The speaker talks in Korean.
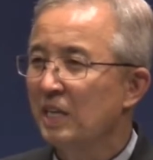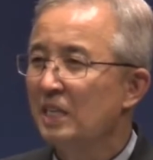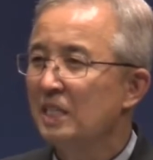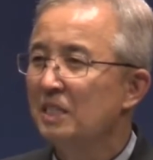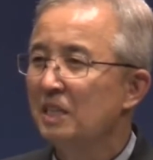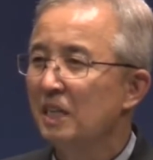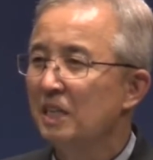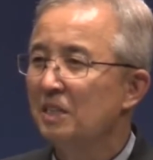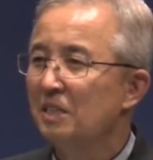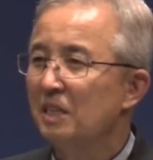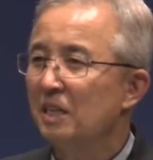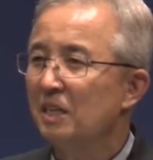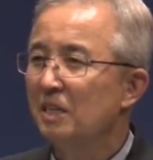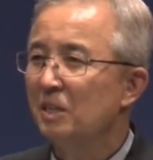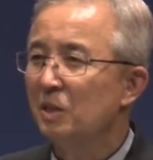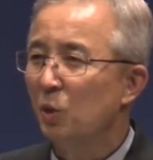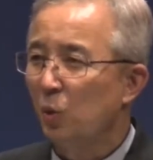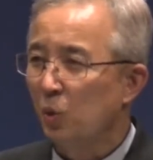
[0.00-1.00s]
이제 이
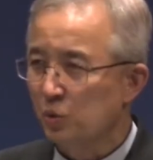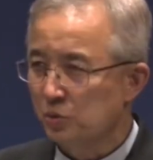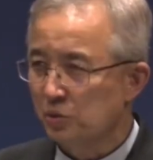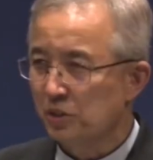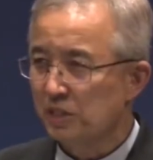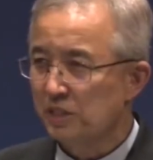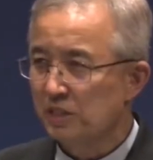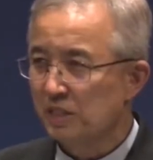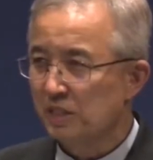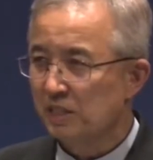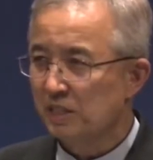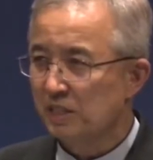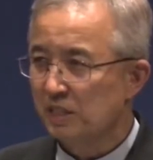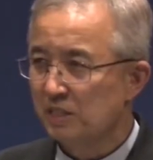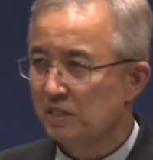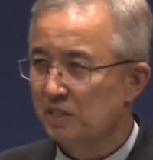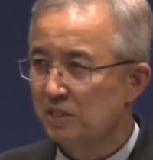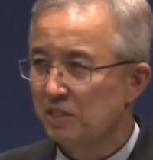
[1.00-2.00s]
땅을 어떻게 살아야
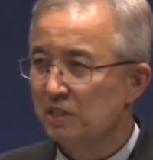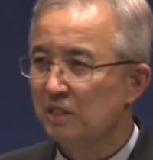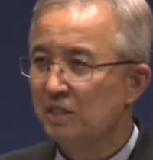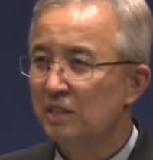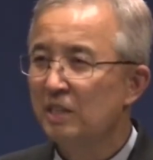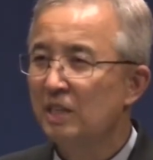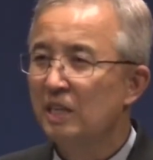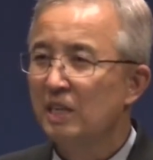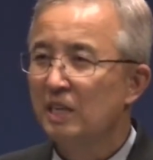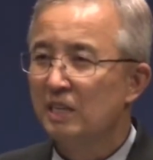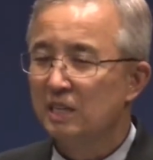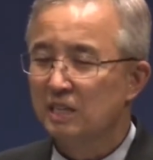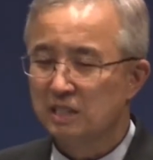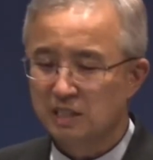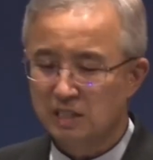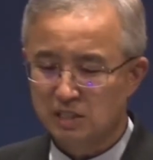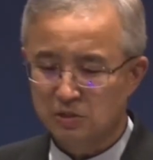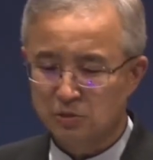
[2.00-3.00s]
할지를
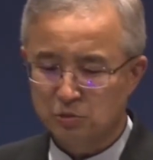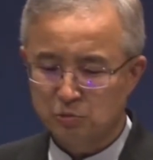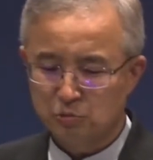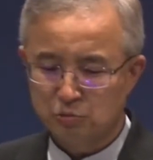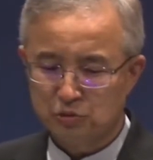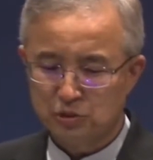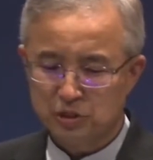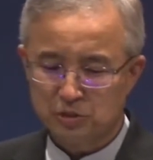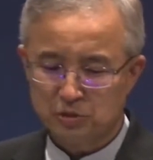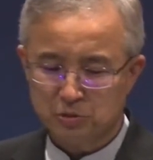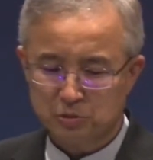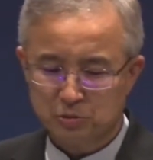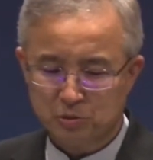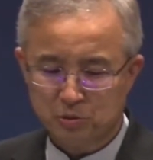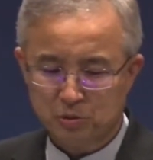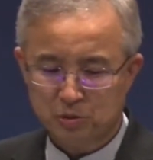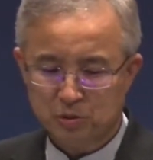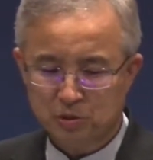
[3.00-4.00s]
하나님께서
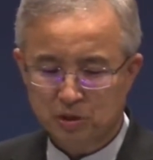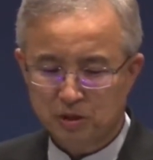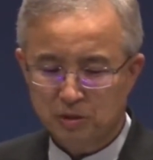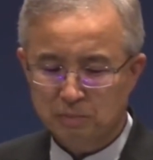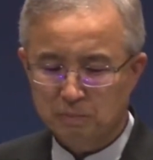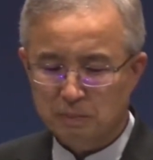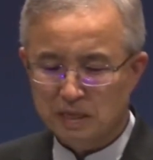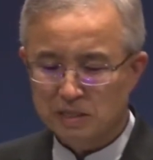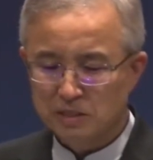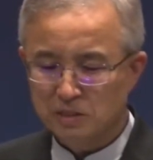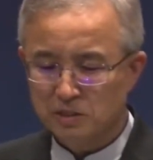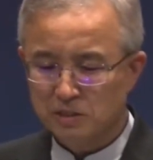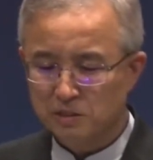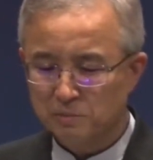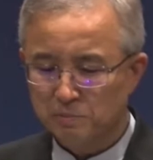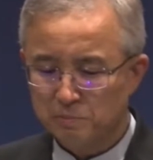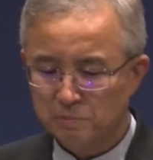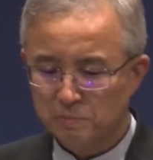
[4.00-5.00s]
구체적으로
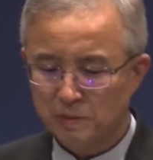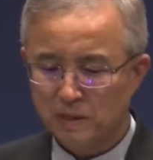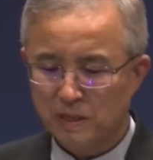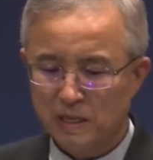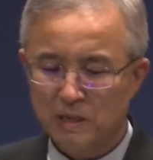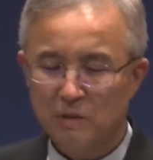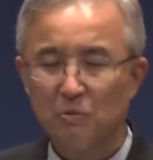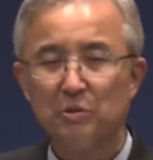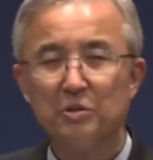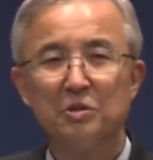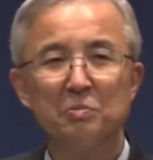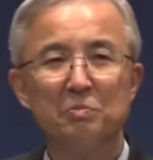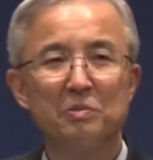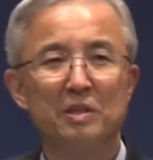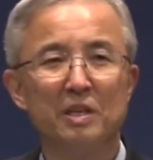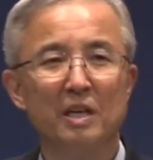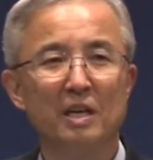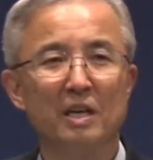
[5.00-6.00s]
말씀하고
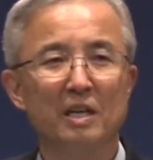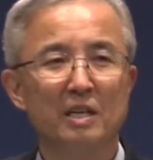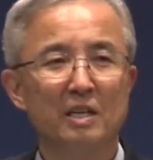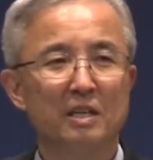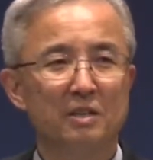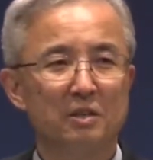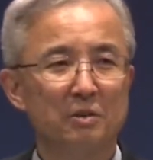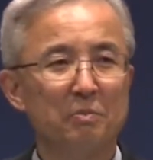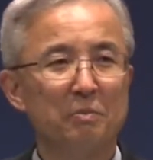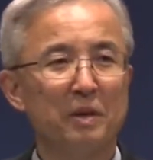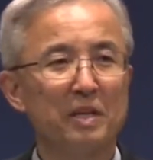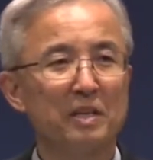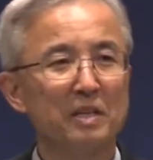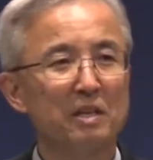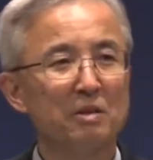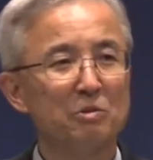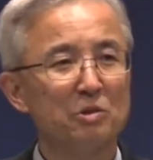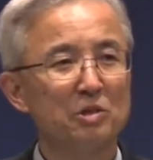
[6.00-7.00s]
있습니다. 그런
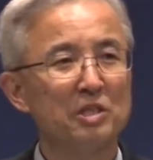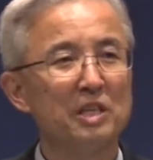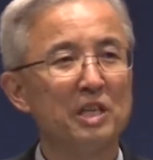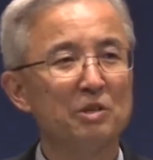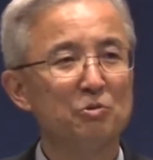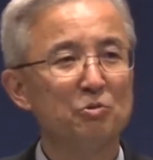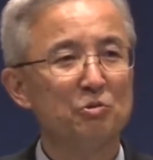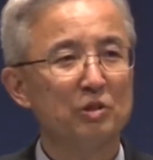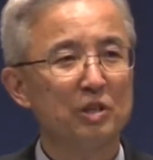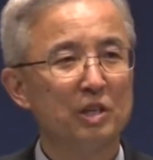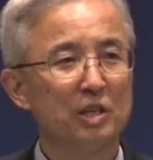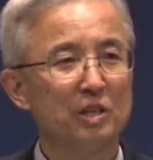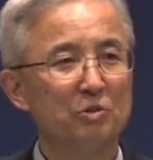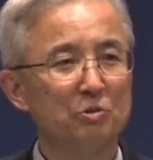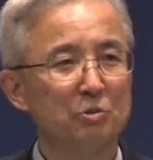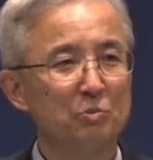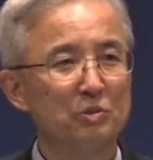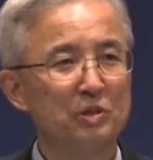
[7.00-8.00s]
맥락으로 지난주에
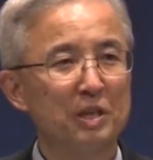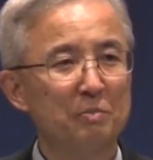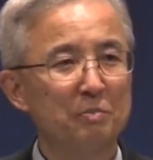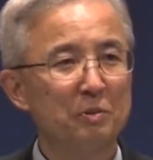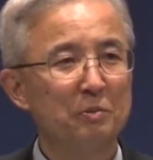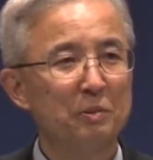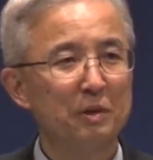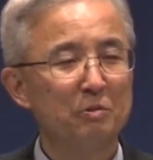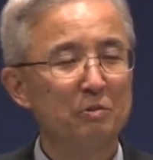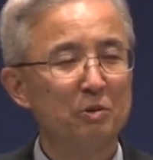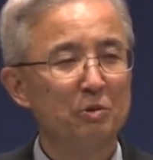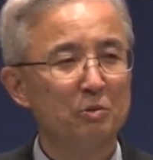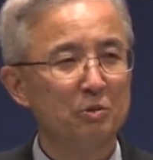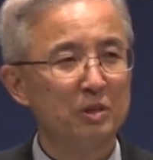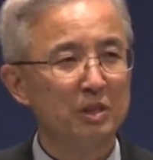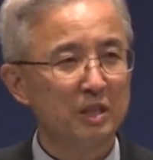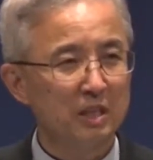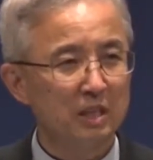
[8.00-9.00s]
좀 살펴봤고요.
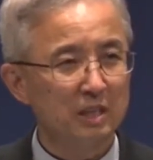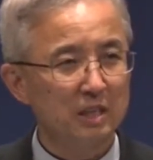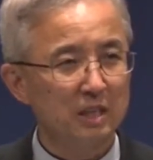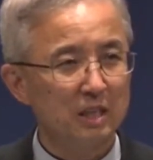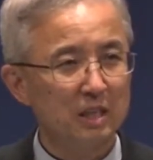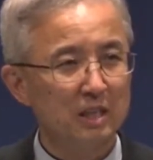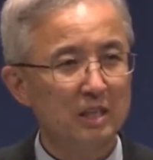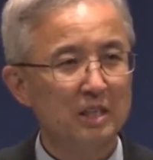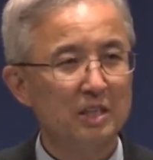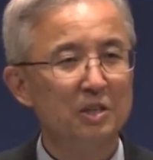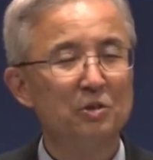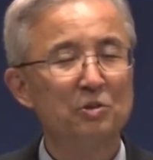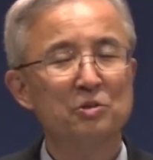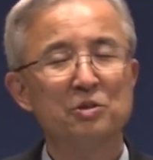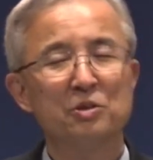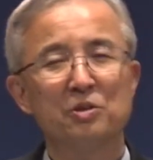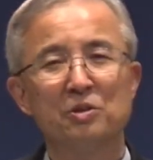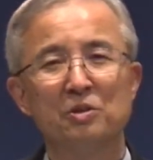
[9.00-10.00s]
오늘
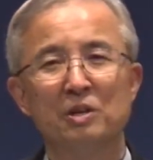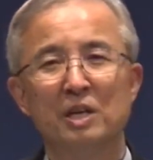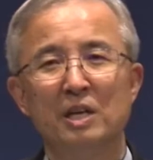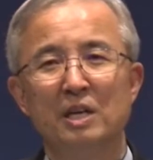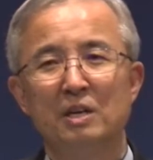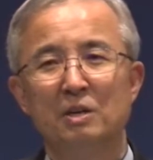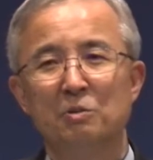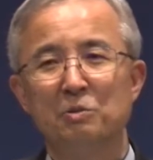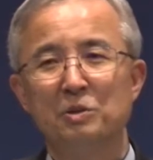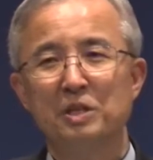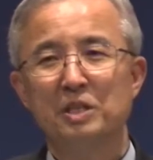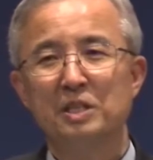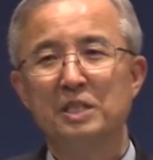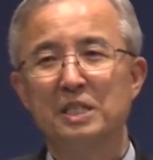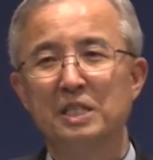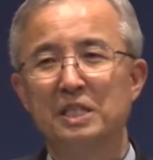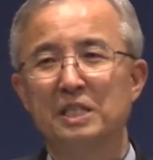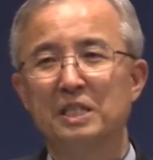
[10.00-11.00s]
이어서 우리